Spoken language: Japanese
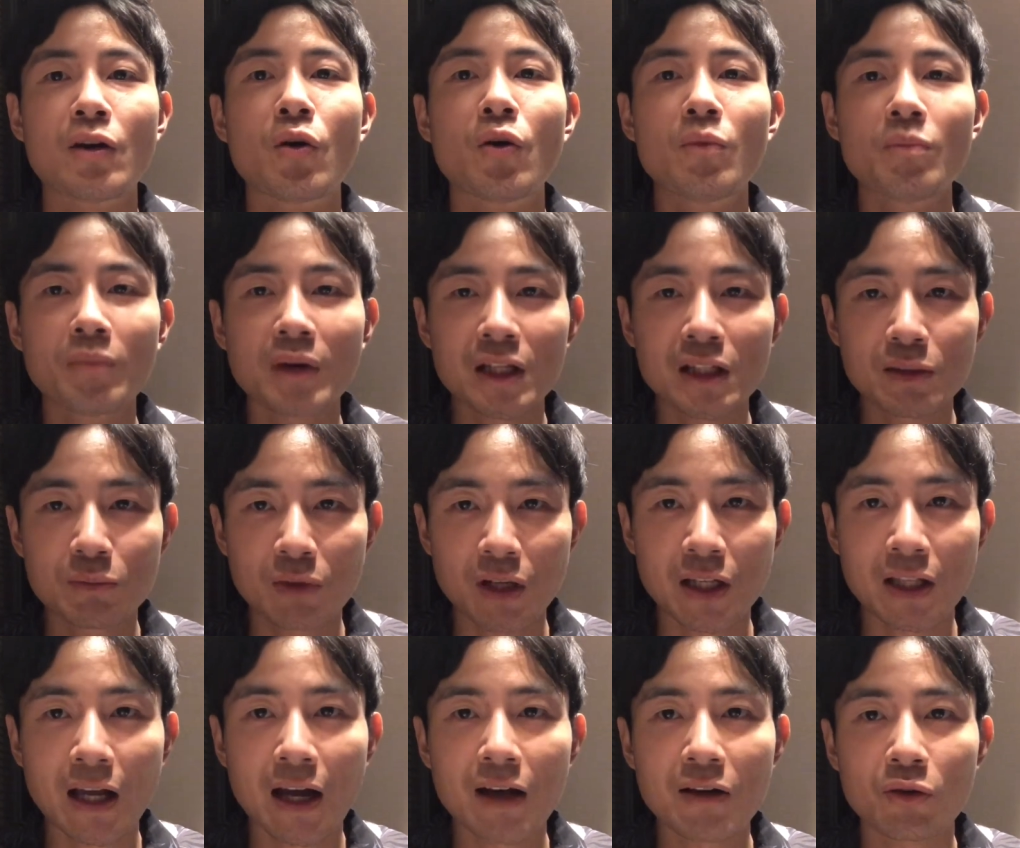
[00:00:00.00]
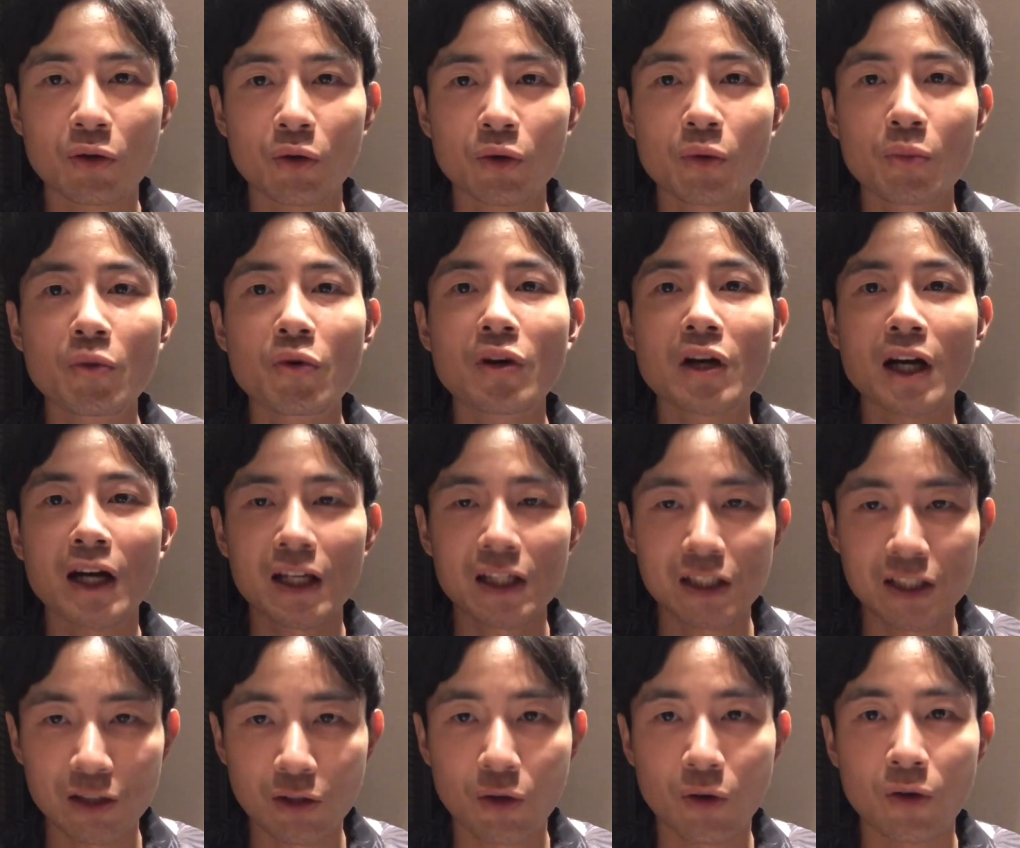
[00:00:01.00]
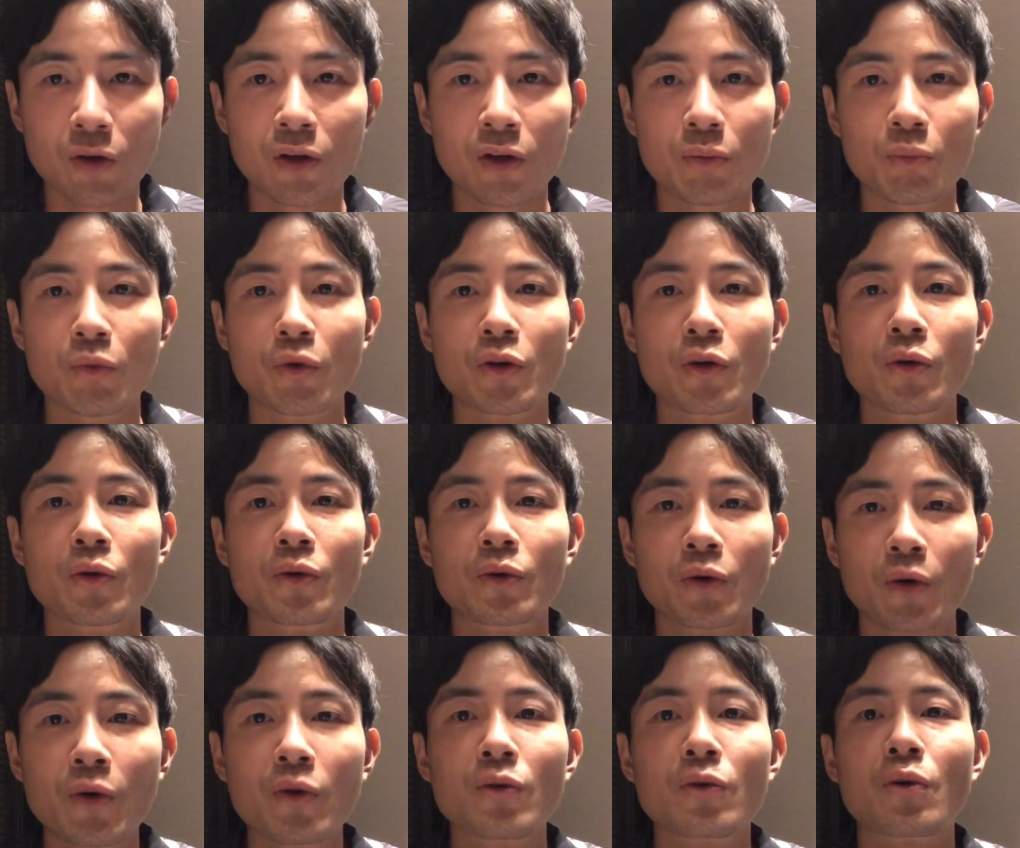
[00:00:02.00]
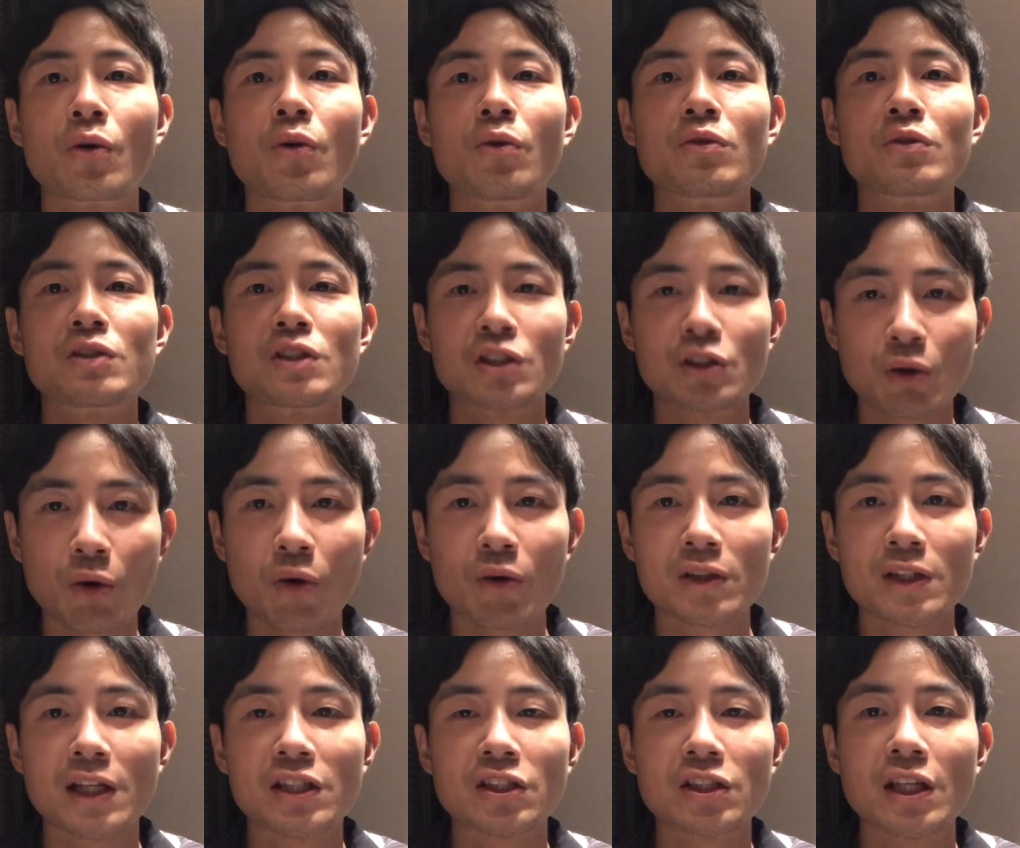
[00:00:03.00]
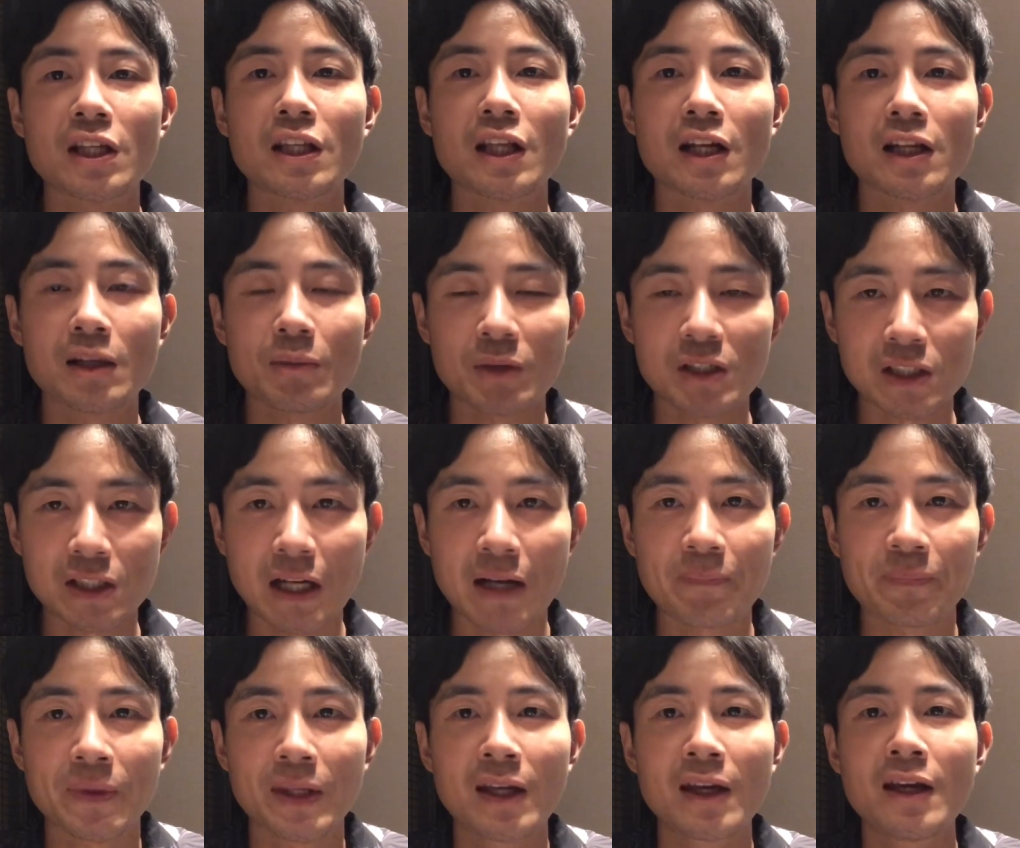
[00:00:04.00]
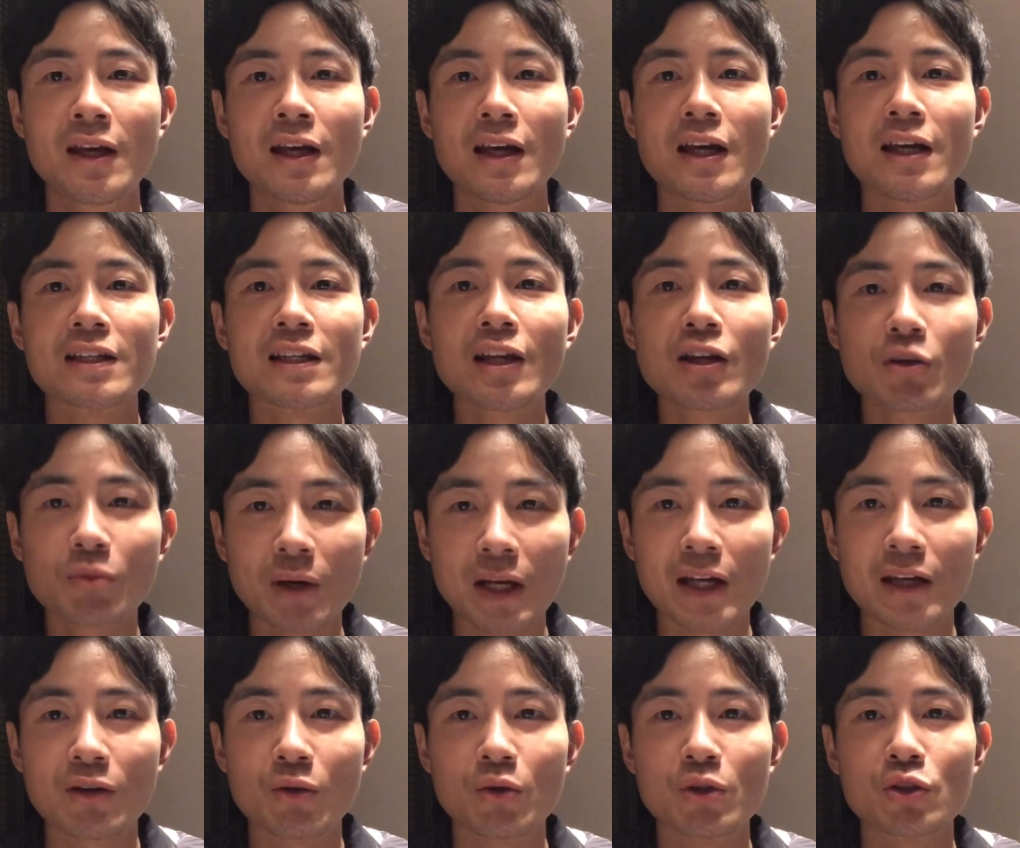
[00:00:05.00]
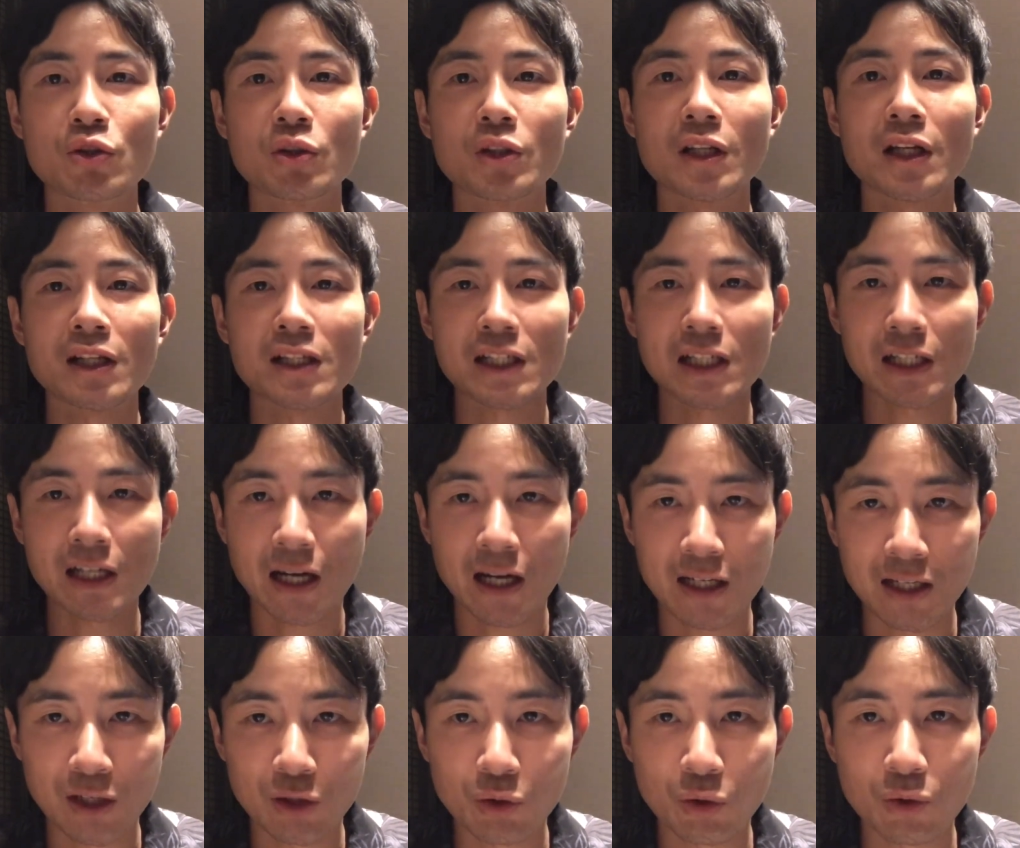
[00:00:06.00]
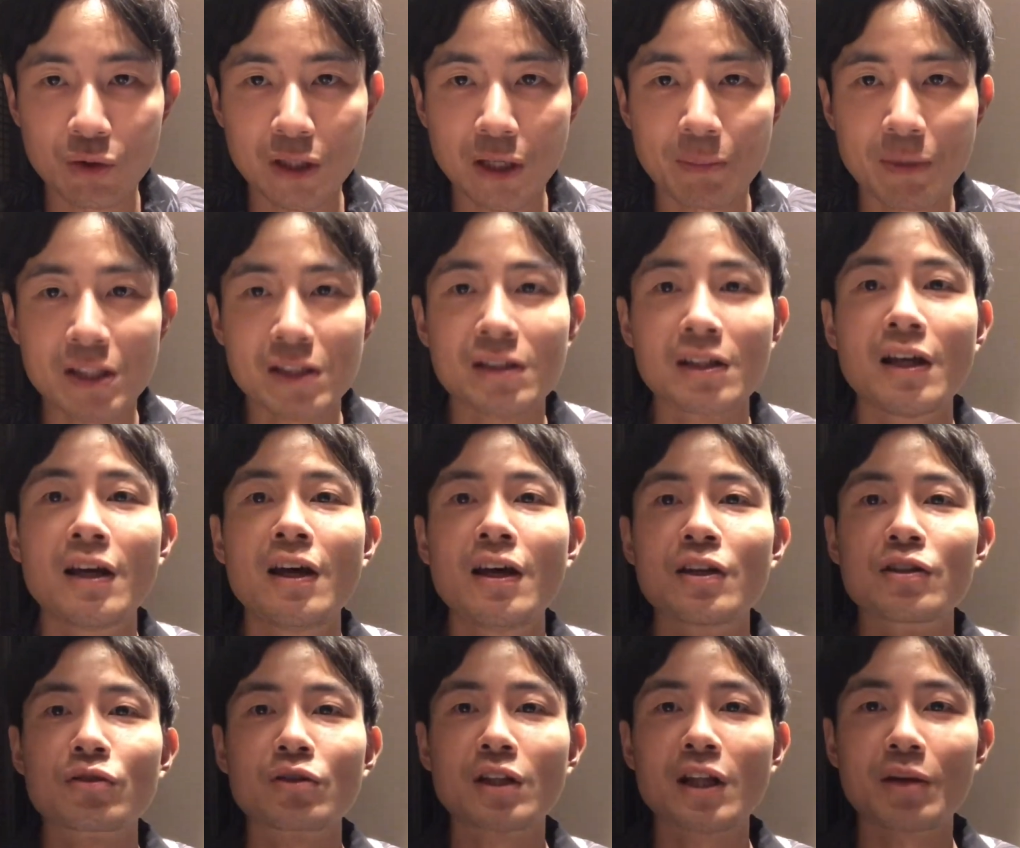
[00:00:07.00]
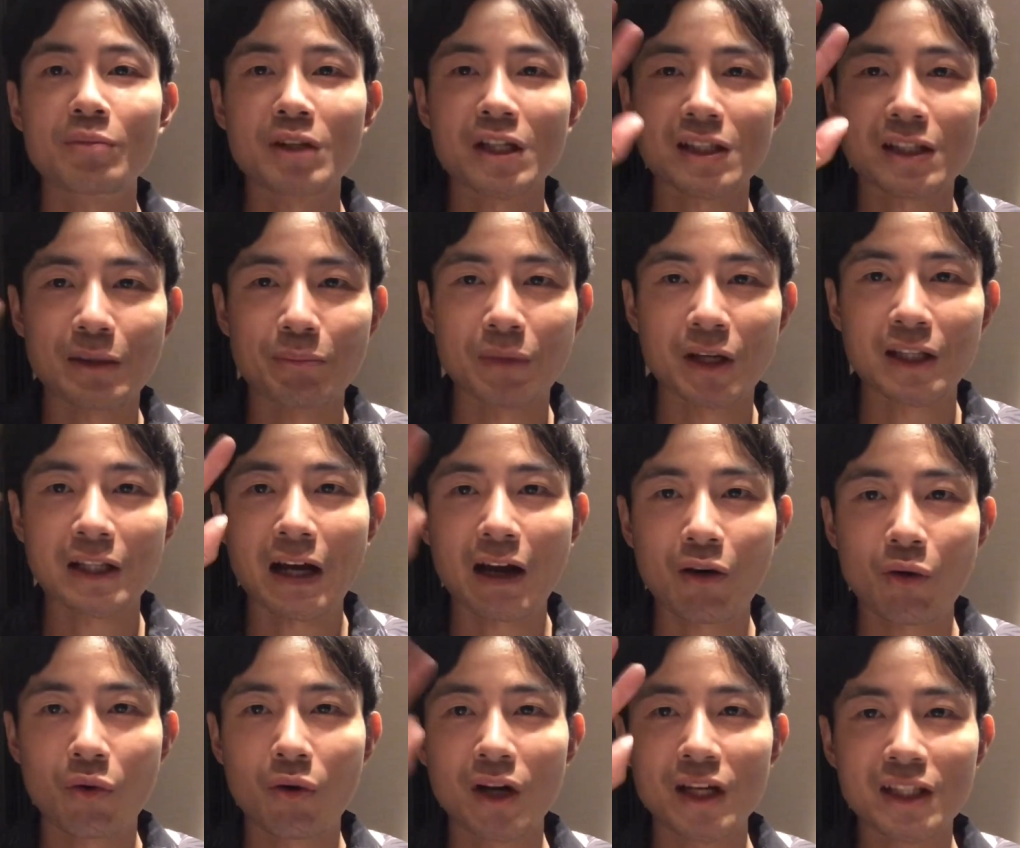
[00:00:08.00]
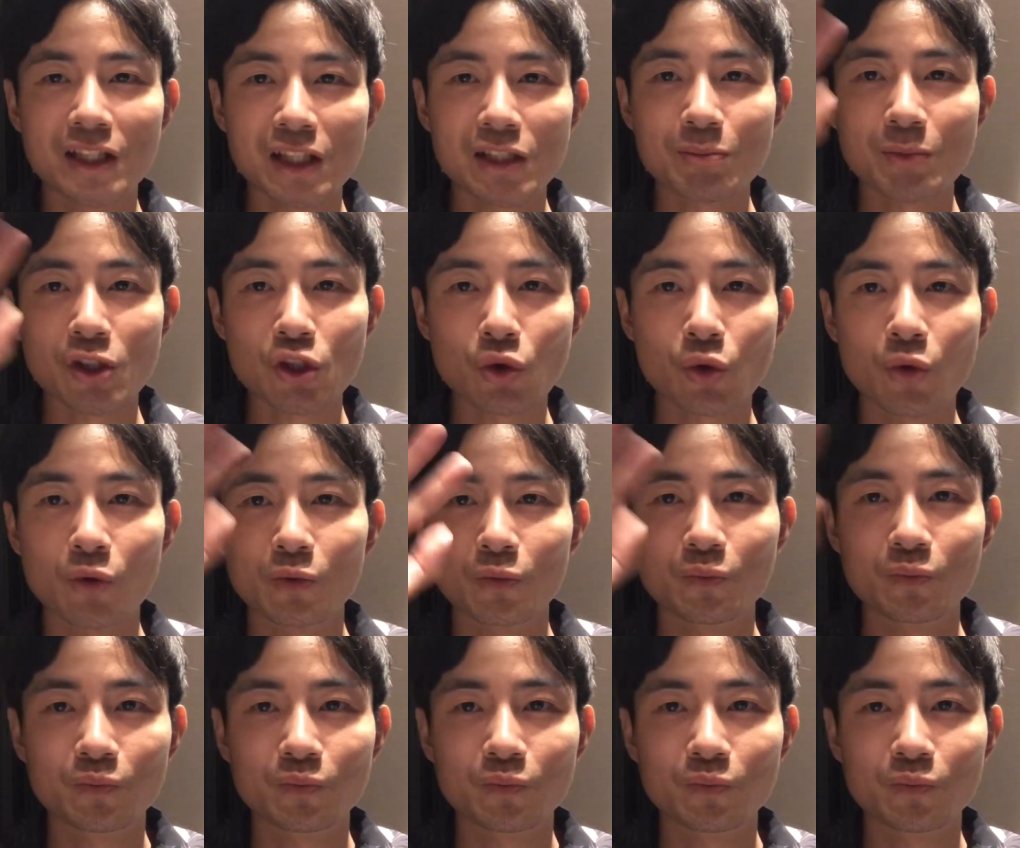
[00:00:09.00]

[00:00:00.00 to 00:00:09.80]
本番に向けた子ども会議の模様の告知をさせていただきました、え最後までご視聴いただきありがとうございますそれでは皆さんまたお会いいたしましょう